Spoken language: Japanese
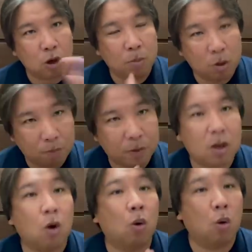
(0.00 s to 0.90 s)
美の
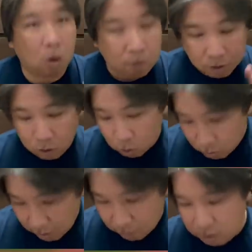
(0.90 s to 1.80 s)
起用法。これを
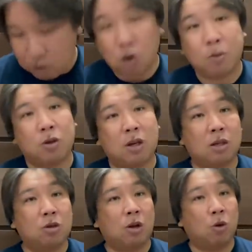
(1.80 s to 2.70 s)
ね、日曜日の試合っ
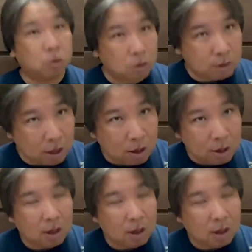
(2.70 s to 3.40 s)
ていうのは本当にね、